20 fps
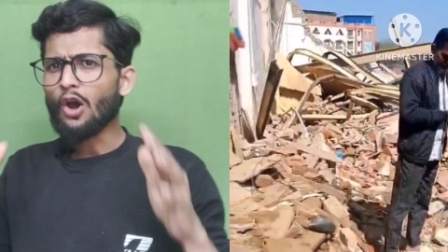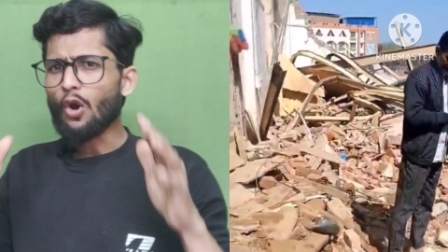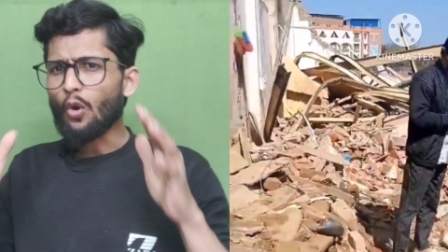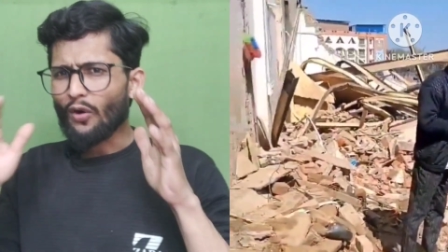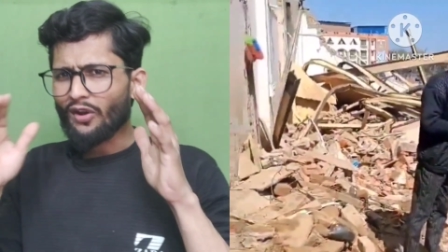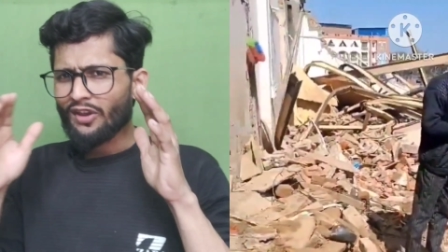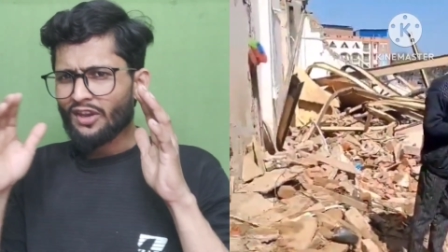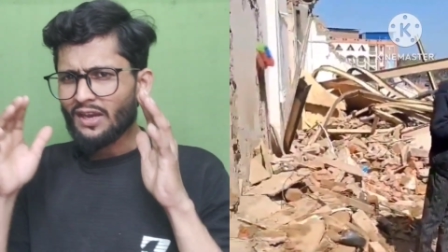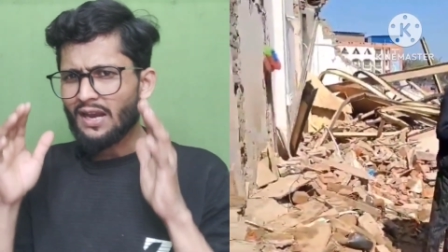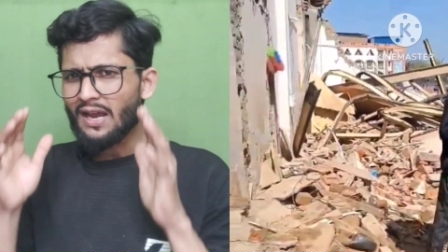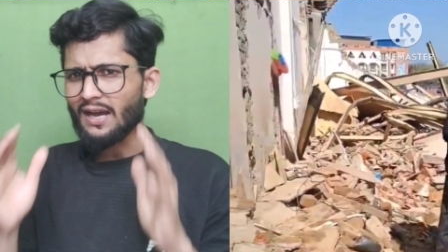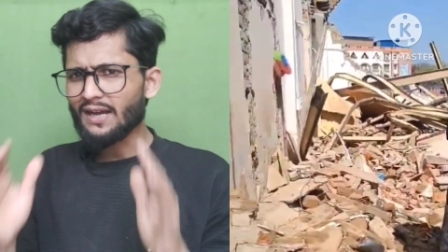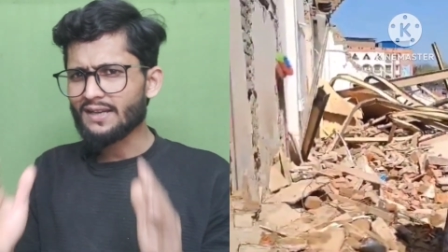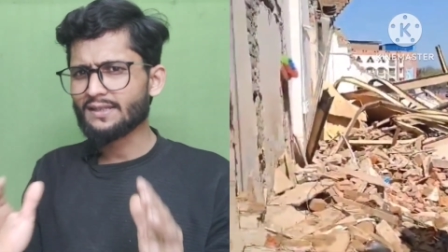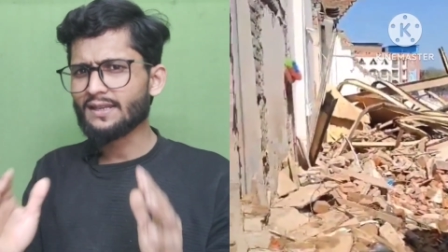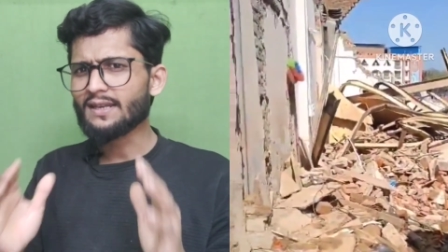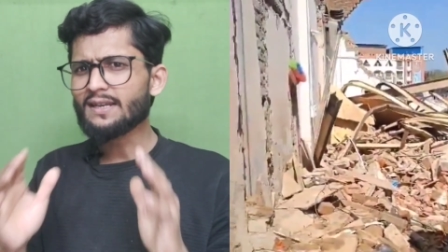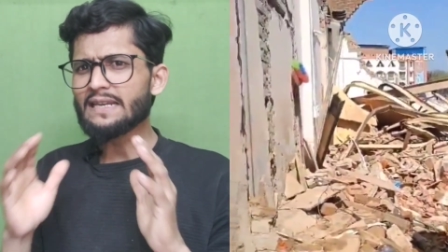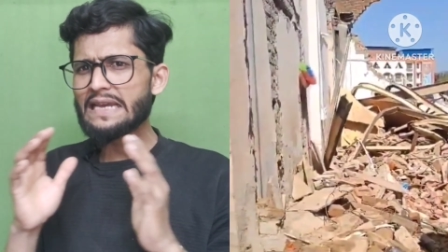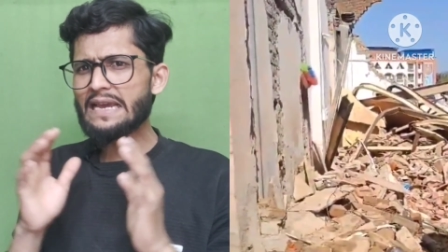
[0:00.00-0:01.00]
वकील
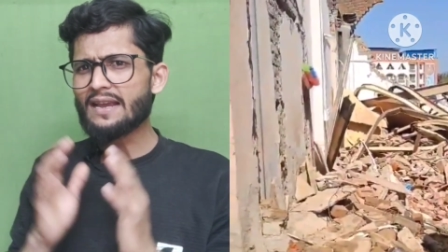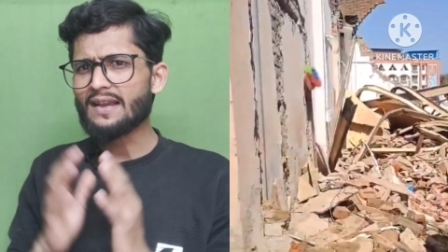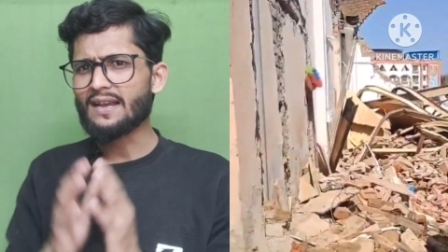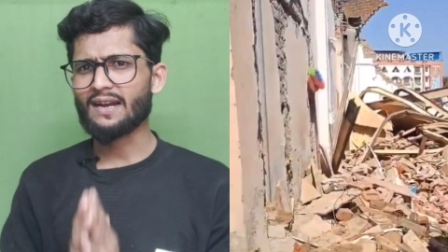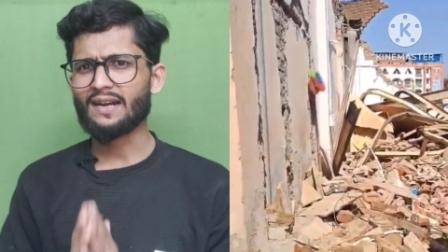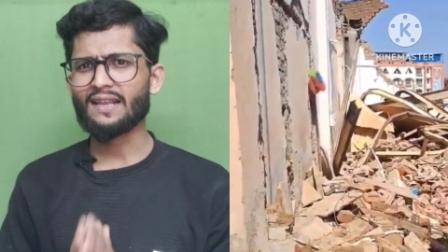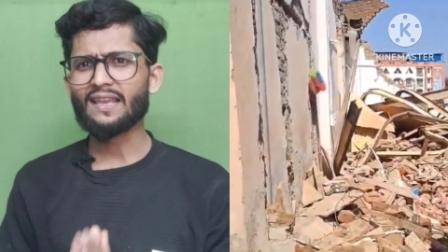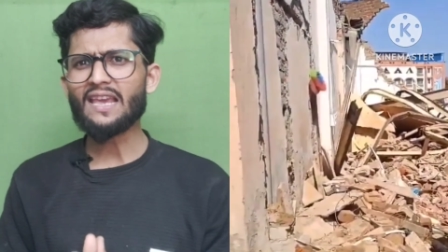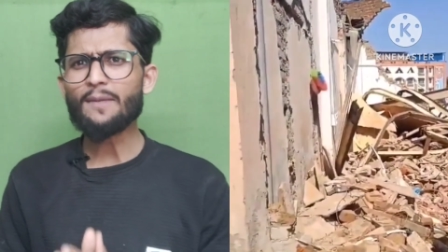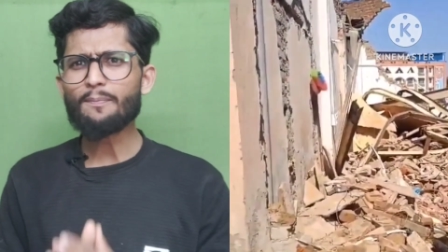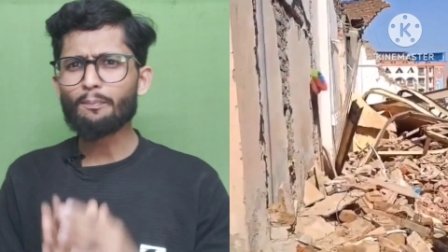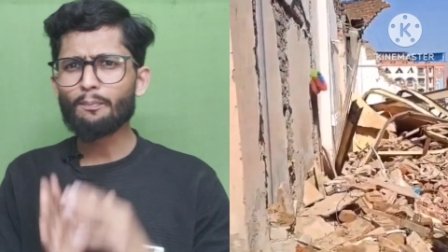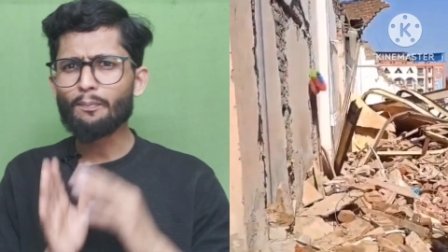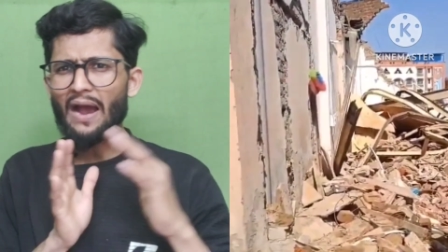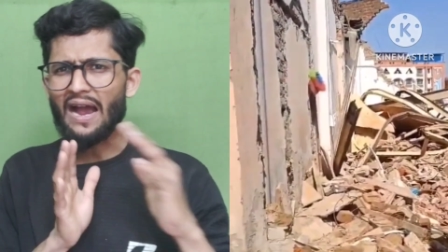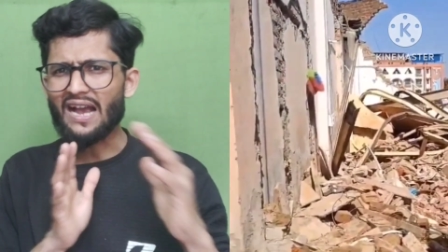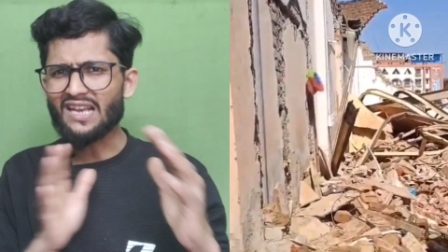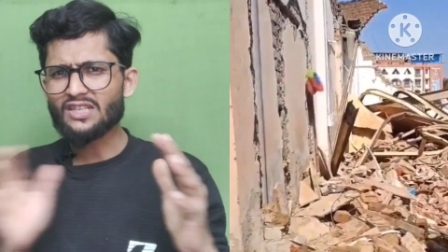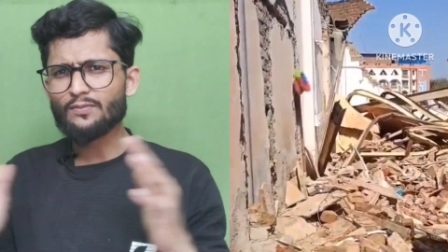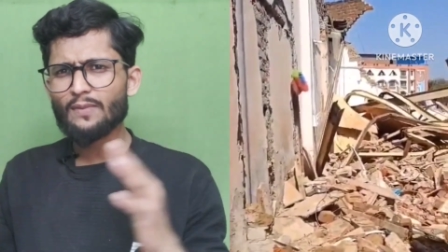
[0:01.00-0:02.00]
हसन के घर के
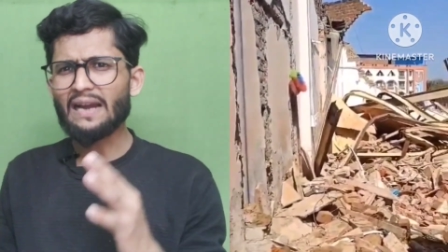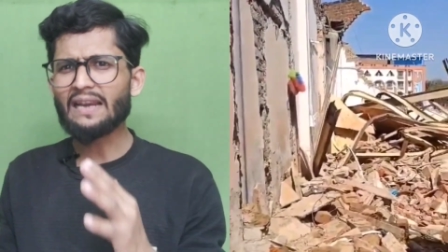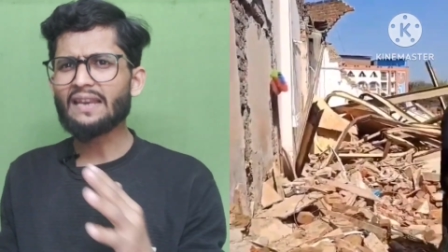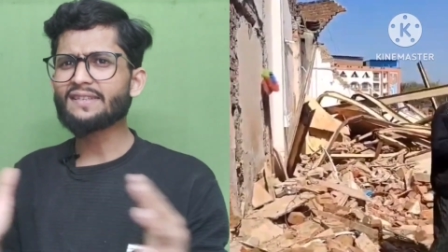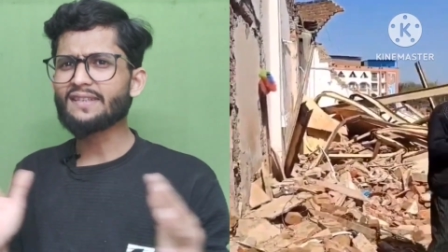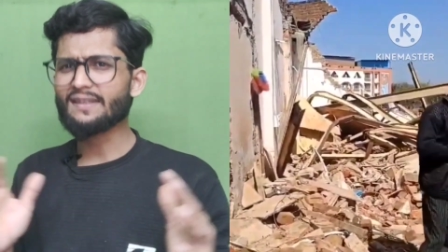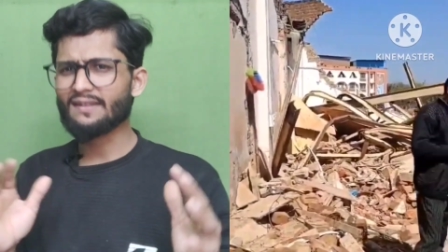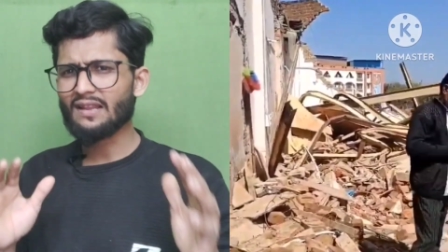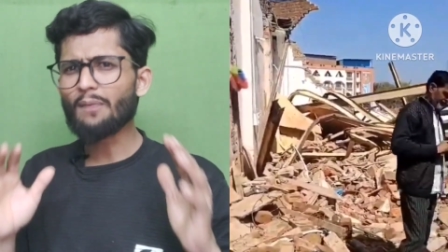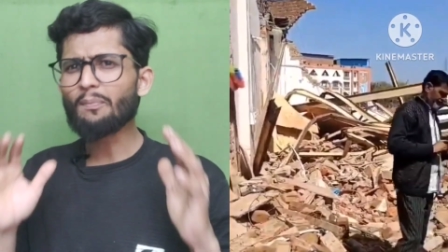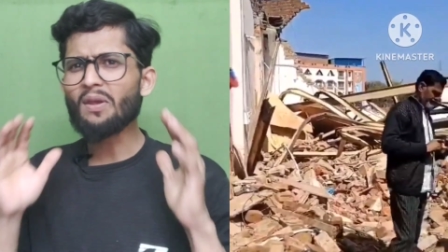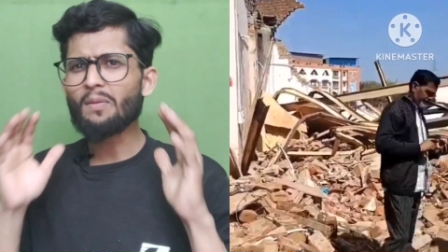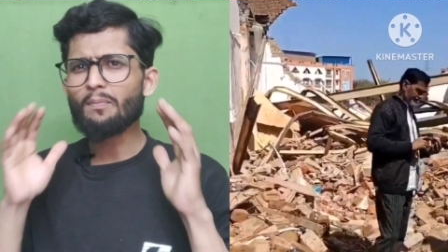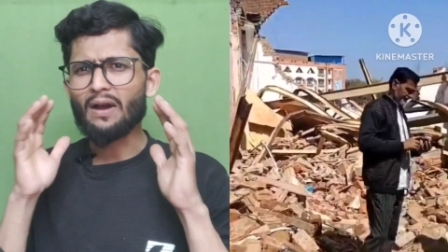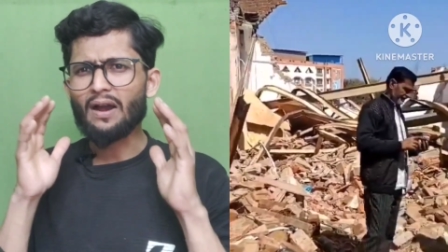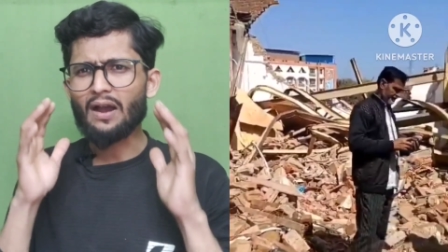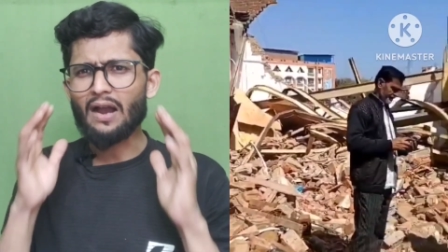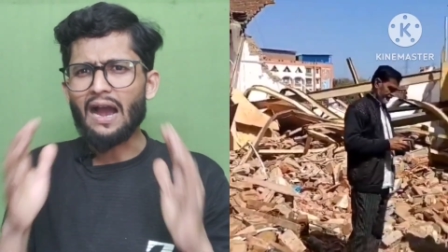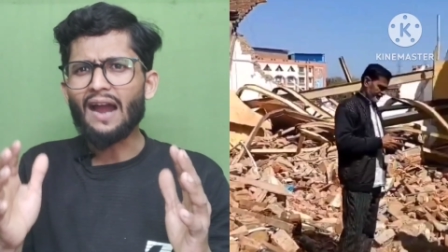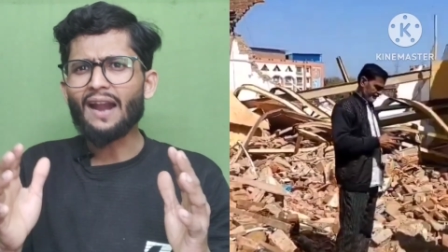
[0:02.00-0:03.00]
पास वाले जितना भी
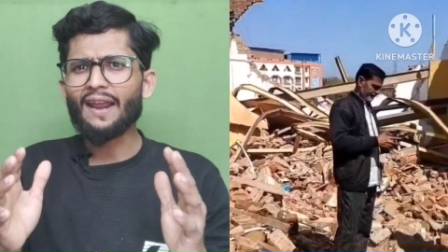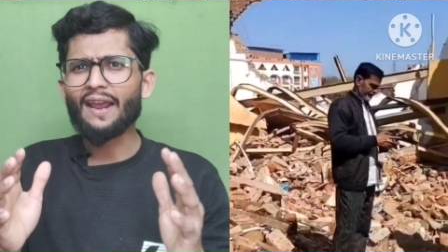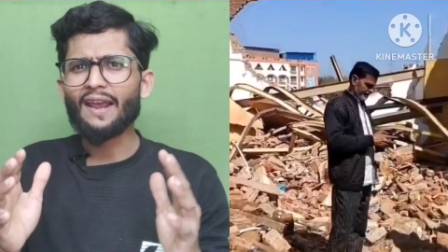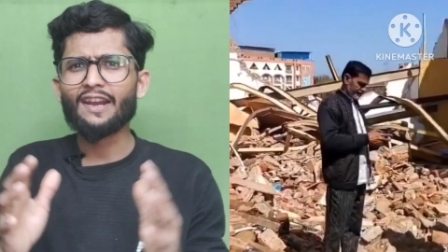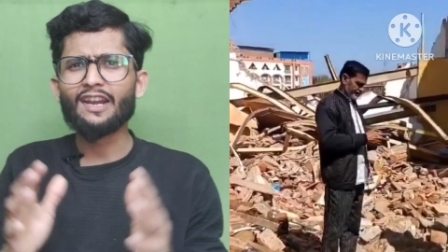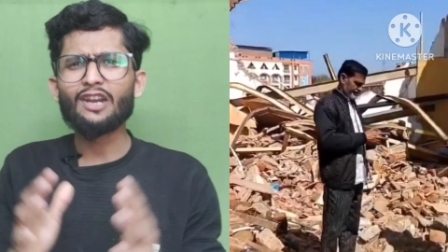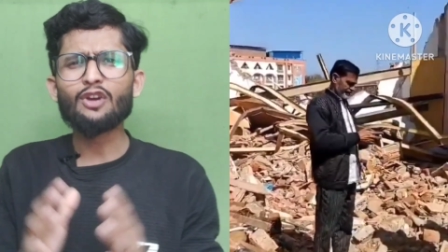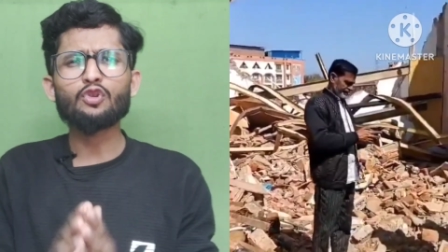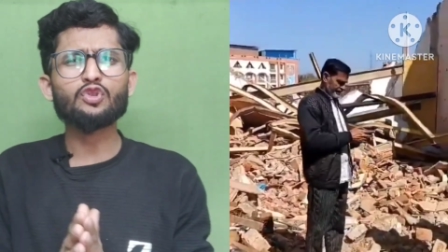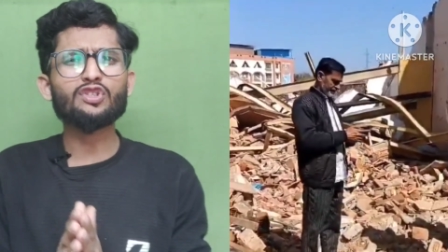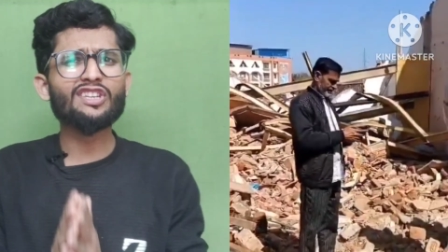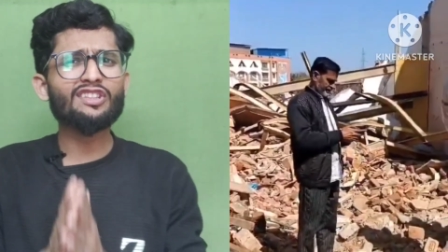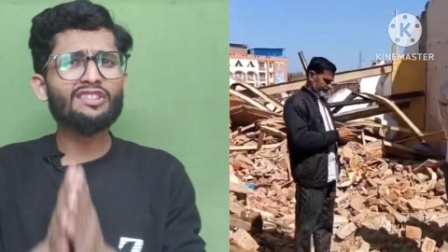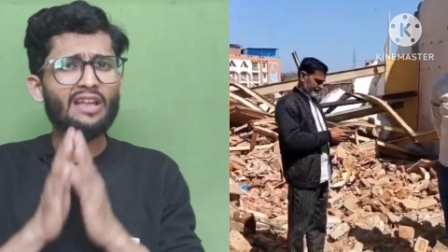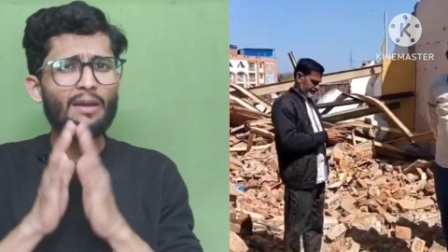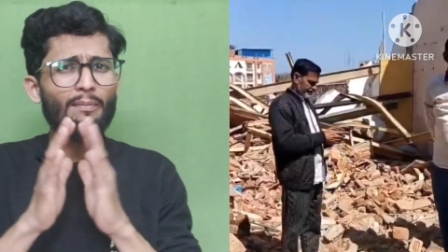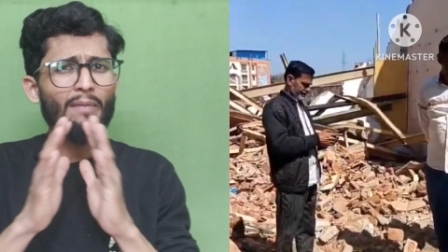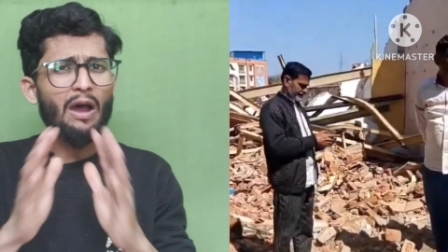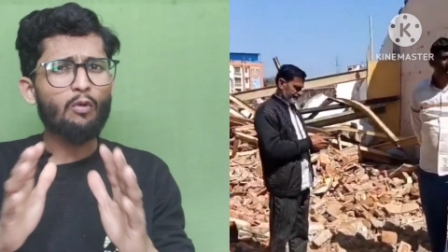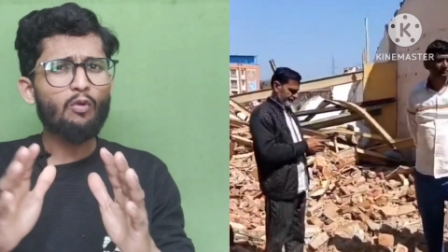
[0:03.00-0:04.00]
मकान है ना उसे
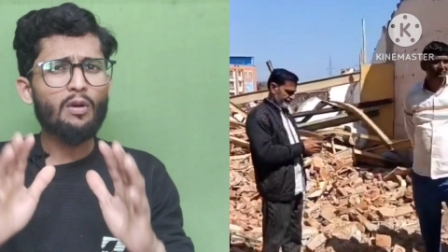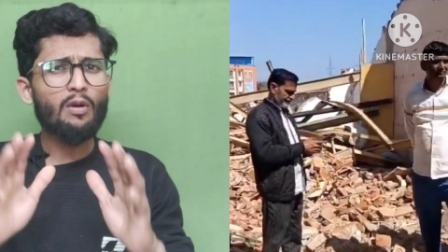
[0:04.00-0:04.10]
तबाह व